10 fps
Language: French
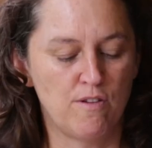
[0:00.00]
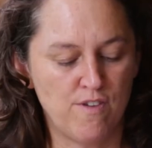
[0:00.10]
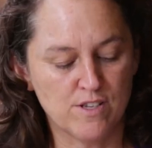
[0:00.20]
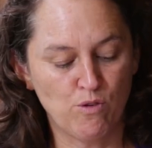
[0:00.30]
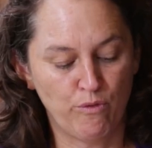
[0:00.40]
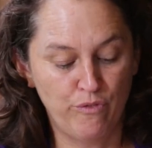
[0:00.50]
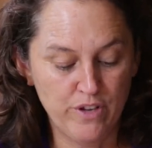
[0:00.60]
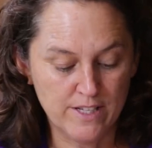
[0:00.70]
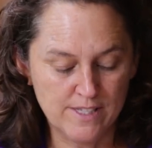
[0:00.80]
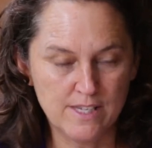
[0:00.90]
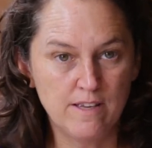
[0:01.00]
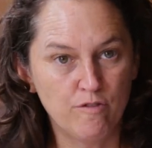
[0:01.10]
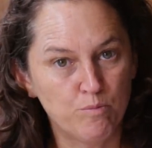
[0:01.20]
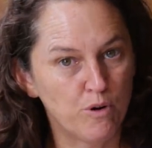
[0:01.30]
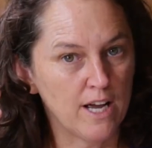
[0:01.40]
de façon
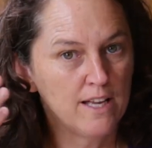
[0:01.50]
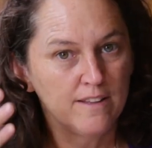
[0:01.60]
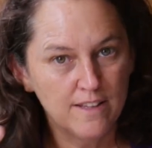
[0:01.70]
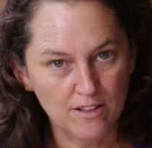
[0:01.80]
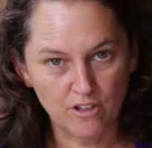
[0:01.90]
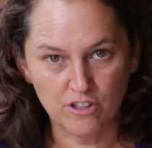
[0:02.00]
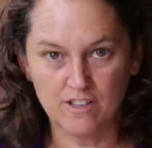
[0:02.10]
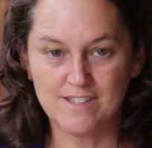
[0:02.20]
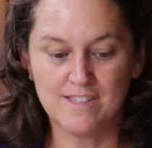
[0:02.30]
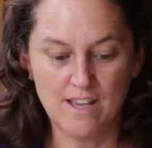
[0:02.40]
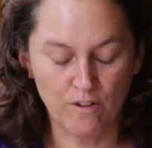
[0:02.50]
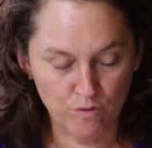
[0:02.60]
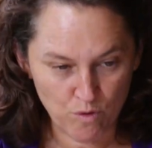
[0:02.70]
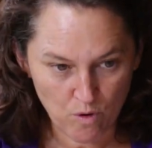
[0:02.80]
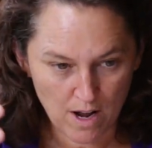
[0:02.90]
fictive pour aider notre
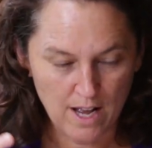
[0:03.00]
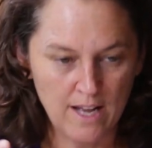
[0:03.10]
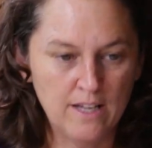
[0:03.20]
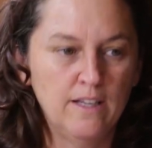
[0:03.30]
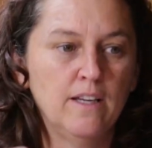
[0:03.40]
cerveau à